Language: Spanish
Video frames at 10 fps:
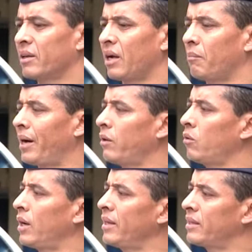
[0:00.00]

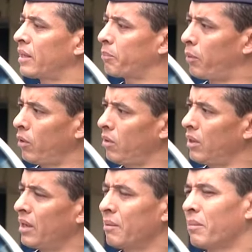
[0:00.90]
Llamaron a Interpol
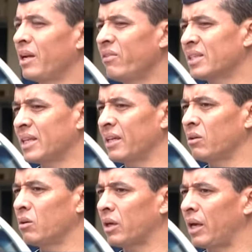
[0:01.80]
manifestando